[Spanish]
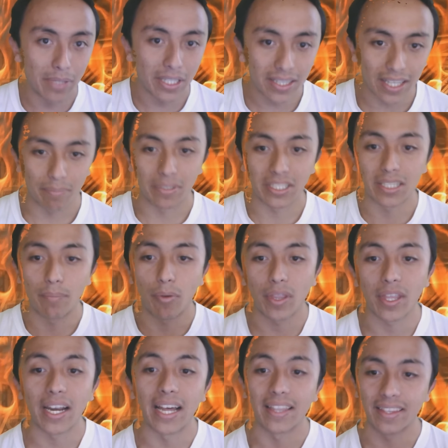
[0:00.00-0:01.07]
mitad, vas a
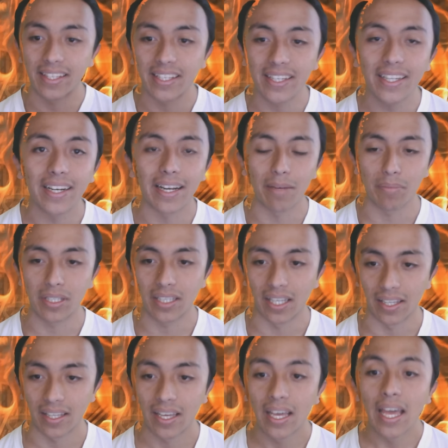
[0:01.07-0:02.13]
poder adquirir la
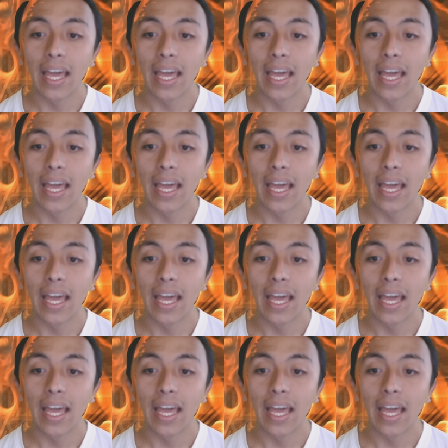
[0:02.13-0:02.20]
mitad.